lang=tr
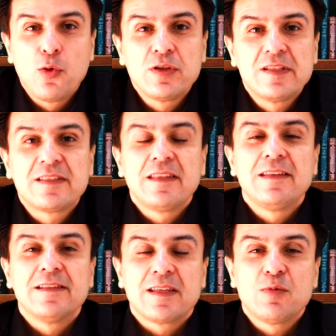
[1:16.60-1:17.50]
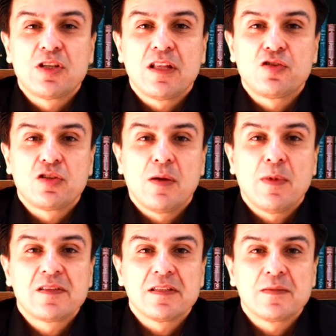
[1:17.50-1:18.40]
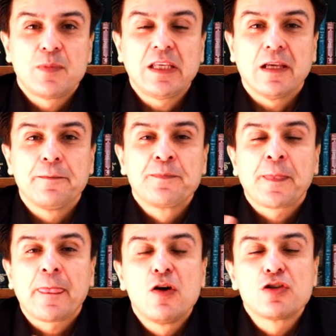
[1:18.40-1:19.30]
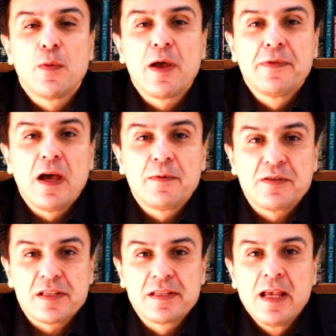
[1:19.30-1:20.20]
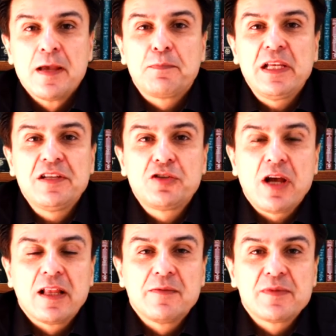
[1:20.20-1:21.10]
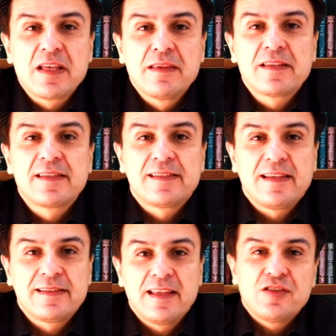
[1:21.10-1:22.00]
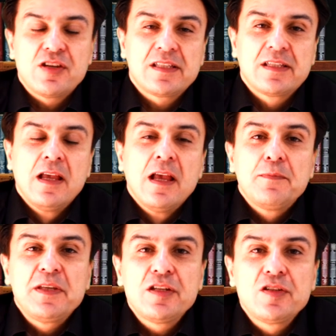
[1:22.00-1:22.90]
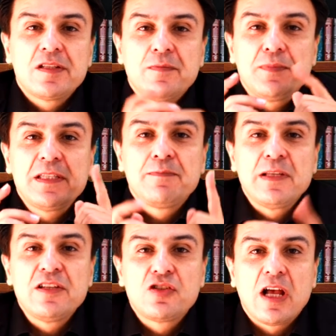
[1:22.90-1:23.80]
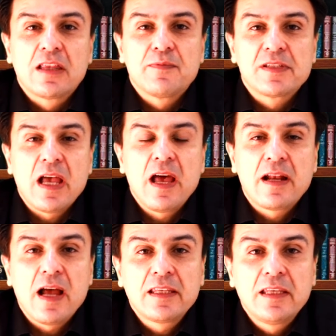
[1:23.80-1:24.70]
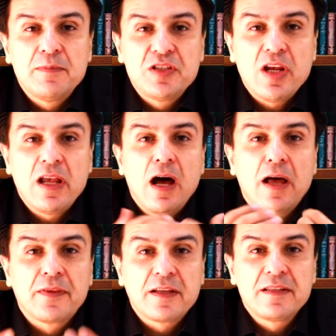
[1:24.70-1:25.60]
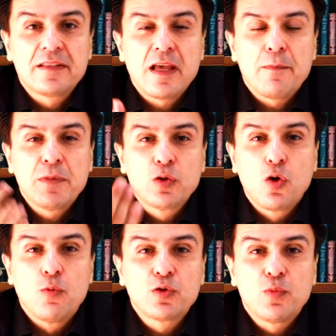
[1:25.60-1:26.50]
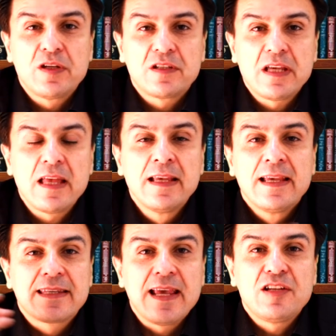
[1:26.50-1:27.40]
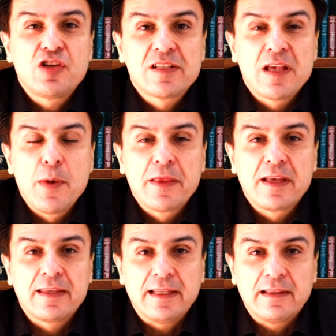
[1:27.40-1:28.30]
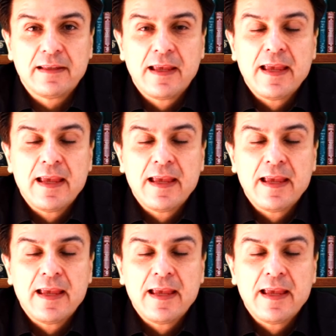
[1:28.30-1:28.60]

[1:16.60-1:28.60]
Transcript: o onu istediğiniz gibi çalıştıramazsınız. Peki o zaman ne yapacağız? Bilinçaltımıza nasıl sesleneceğiz? Birincisi biz bilinçaltımıza herhangi bir şeyi anlatırken, bir komut verirken gelecek zamanla değil